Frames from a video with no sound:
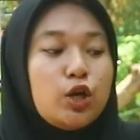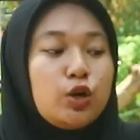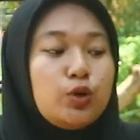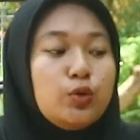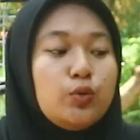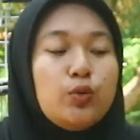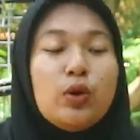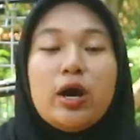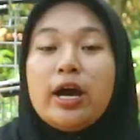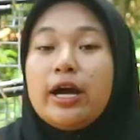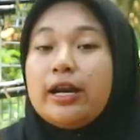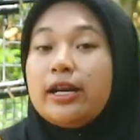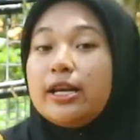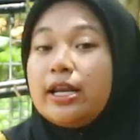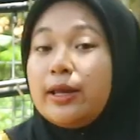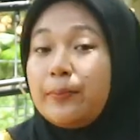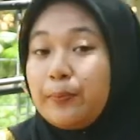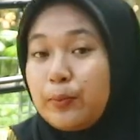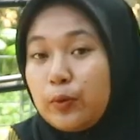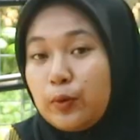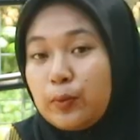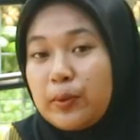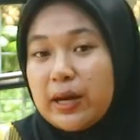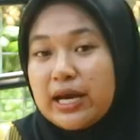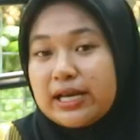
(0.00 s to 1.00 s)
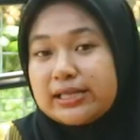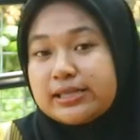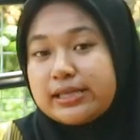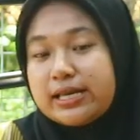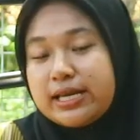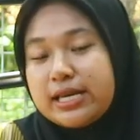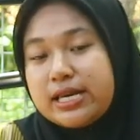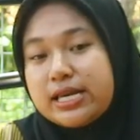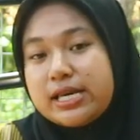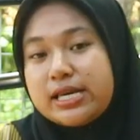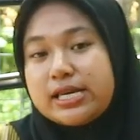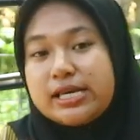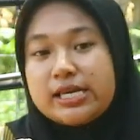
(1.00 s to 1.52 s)
2000
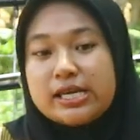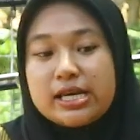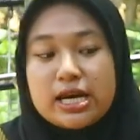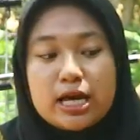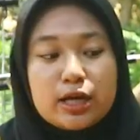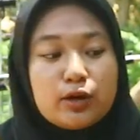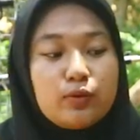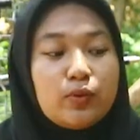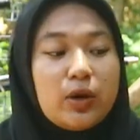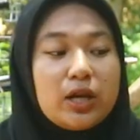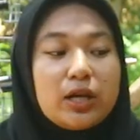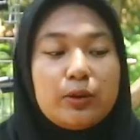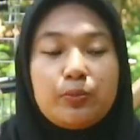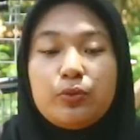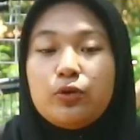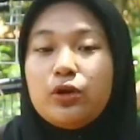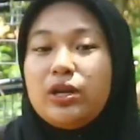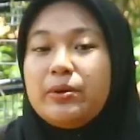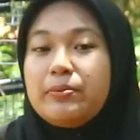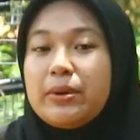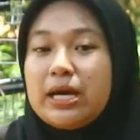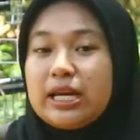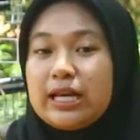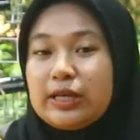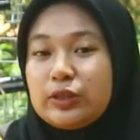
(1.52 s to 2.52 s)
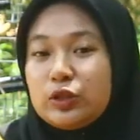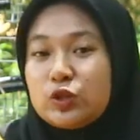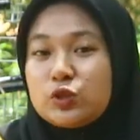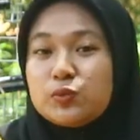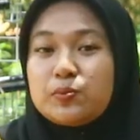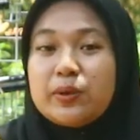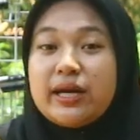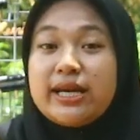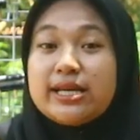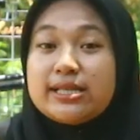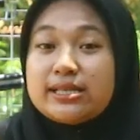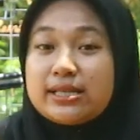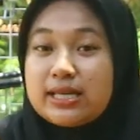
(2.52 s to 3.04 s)
PSI hingga 2500
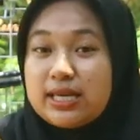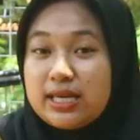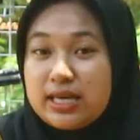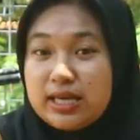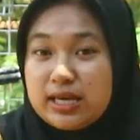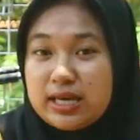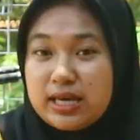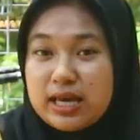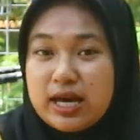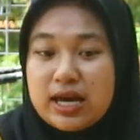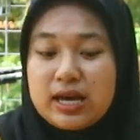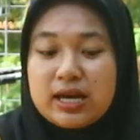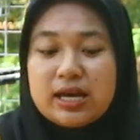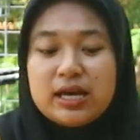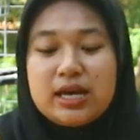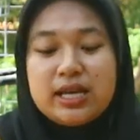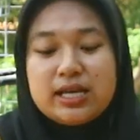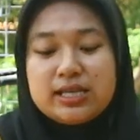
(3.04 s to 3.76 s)
PSI ya